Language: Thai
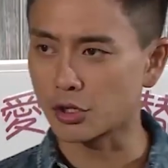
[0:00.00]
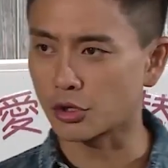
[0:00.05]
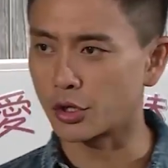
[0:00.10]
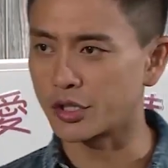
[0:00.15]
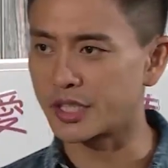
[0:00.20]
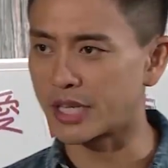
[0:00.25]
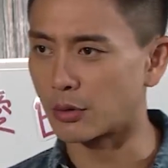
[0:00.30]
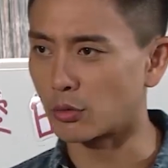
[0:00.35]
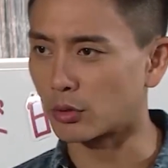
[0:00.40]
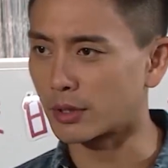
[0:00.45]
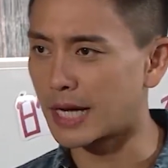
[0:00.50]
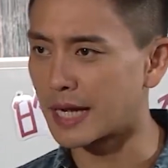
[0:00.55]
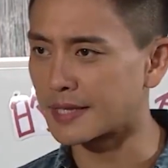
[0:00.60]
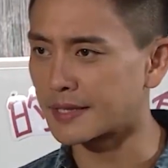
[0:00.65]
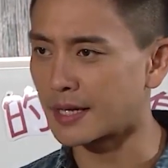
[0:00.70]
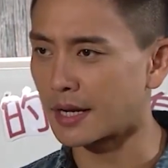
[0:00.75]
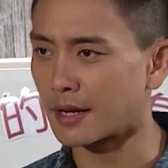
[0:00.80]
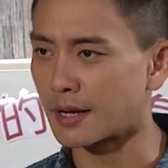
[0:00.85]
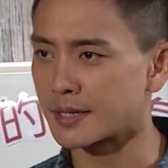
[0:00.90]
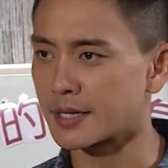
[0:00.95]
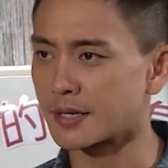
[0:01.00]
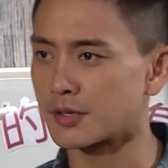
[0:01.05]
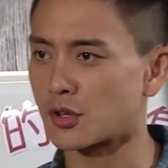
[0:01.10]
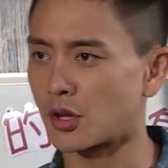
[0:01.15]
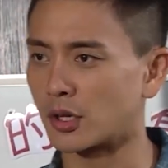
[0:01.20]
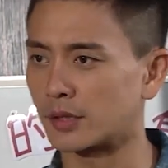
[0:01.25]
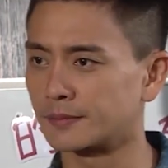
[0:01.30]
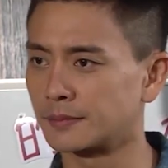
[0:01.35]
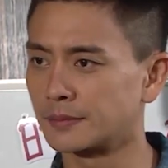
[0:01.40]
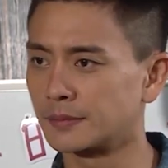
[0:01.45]
เธอทำเรื่องอะไรน่า
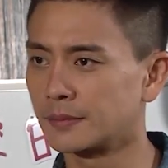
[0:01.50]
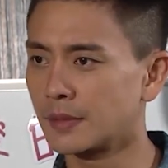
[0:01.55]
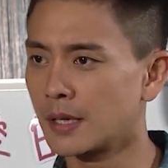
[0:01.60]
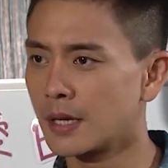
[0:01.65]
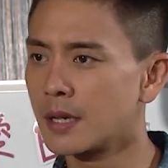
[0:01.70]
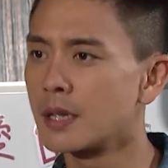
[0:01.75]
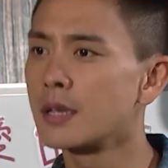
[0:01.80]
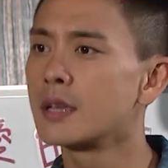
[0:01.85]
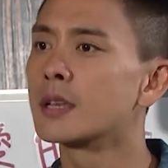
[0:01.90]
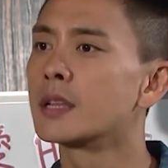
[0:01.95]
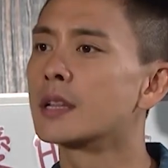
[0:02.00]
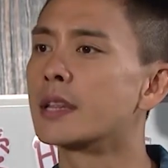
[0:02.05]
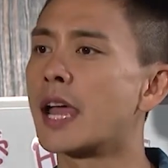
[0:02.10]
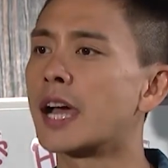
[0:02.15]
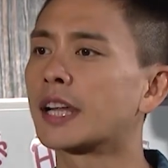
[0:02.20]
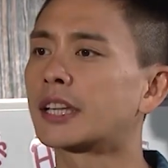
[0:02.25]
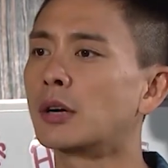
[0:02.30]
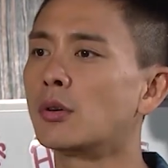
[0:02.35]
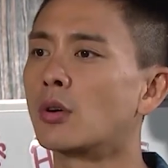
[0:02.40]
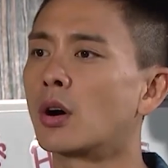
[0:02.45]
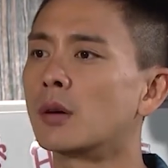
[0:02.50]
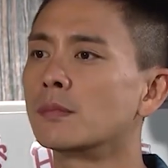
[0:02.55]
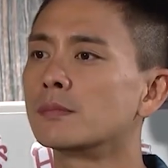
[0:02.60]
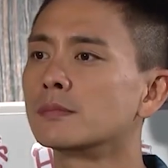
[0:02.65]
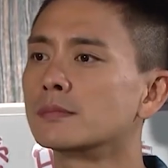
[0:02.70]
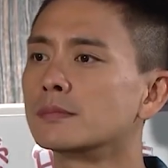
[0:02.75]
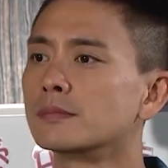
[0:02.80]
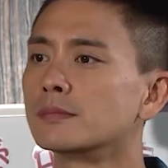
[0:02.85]
อับอายผมมีแผ